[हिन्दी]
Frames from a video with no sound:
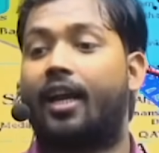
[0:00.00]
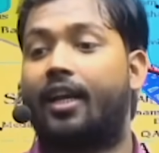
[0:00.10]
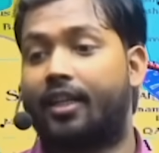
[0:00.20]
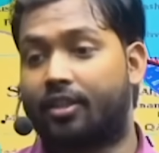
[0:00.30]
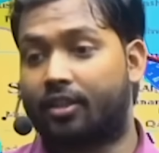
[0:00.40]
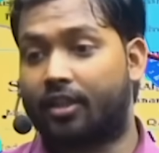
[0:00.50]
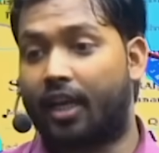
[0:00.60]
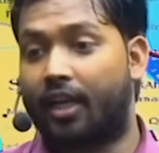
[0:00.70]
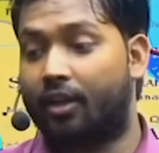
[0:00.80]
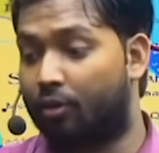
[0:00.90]
कराया जा
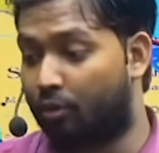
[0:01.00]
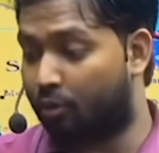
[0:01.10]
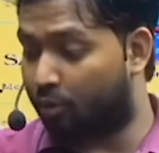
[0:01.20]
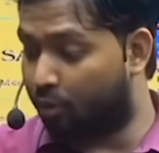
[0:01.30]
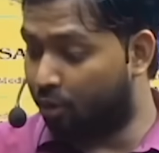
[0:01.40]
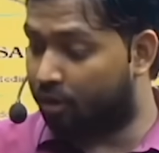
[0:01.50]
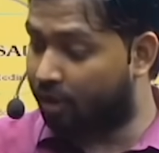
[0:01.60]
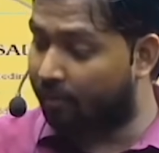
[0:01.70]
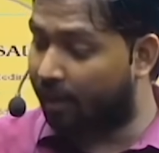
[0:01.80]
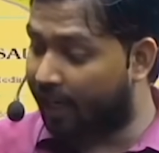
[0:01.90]
सकता है
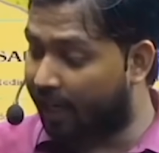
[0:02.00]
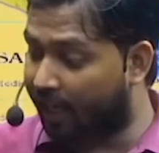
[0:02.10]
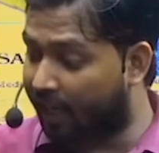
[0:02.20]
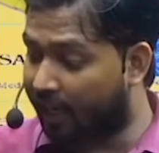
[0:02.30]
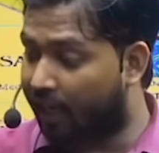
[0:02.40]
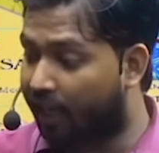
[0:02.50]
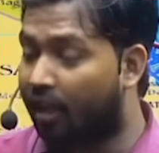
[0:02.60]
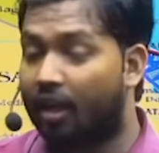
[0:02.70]
समझ में आ गया कि नहीं आ गया